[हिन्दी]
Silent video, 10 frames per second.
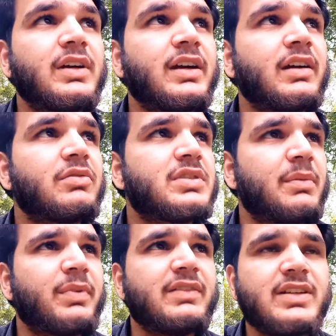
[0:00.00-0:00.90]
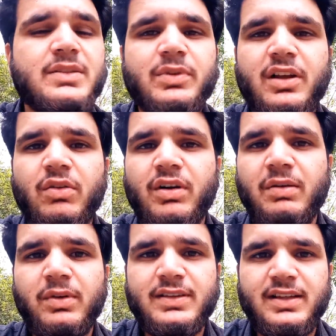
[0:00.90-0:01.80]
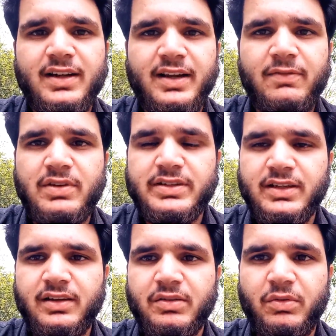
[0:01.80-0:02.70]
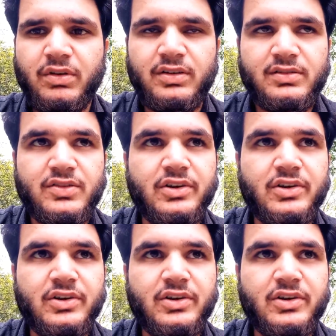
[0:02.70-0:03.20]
मैं कुछ सिंपल वेज बताऊंगा आपका ज़्यादा टाइम वेस्ट नहीं करूंगा